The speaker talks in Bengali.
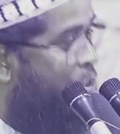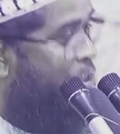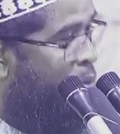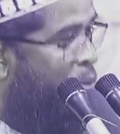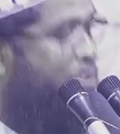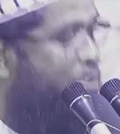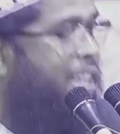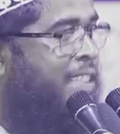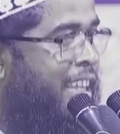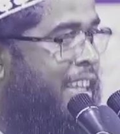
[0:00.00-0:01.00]
আছে ঘুষ
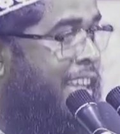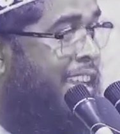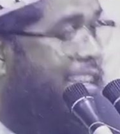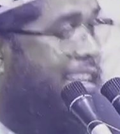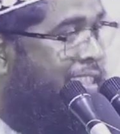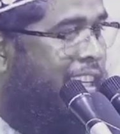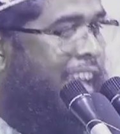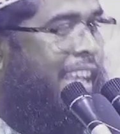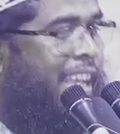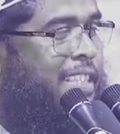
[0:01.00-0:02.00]
আছে
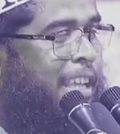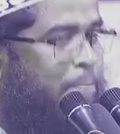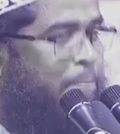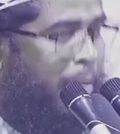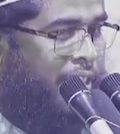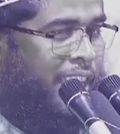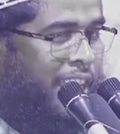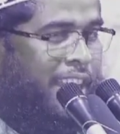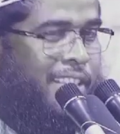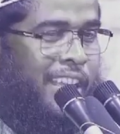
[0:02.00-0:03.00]
জেনায় আছে
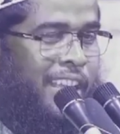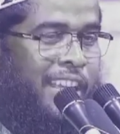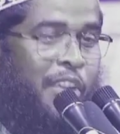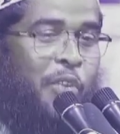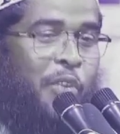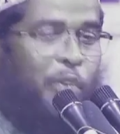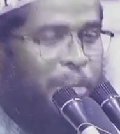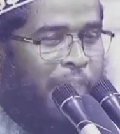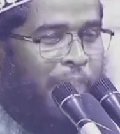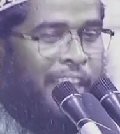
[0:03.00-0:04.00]
ব্যবচার আছে
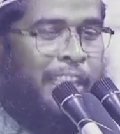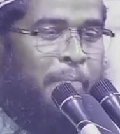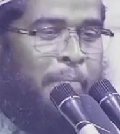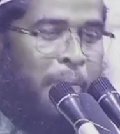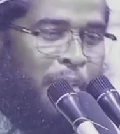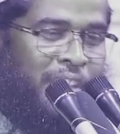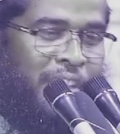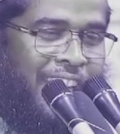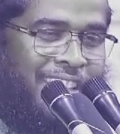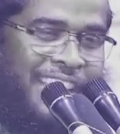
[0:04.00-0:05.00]
ওই বাড়িতে
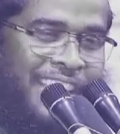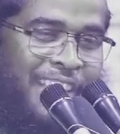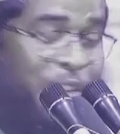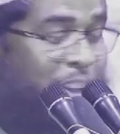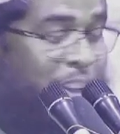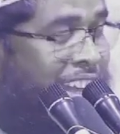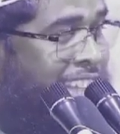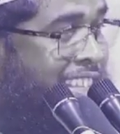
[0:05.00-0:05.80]
ব্যাপরদা আছে কোরআন